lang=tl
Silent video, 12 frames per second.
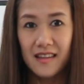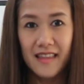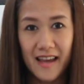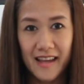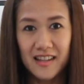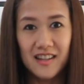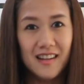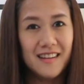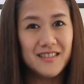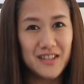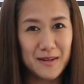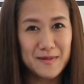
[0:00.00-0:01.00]
Dahil
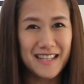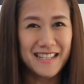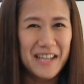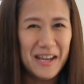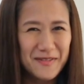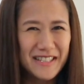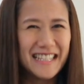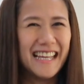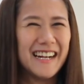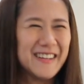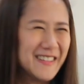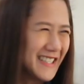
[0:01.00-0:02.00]
jobs na jobs na raw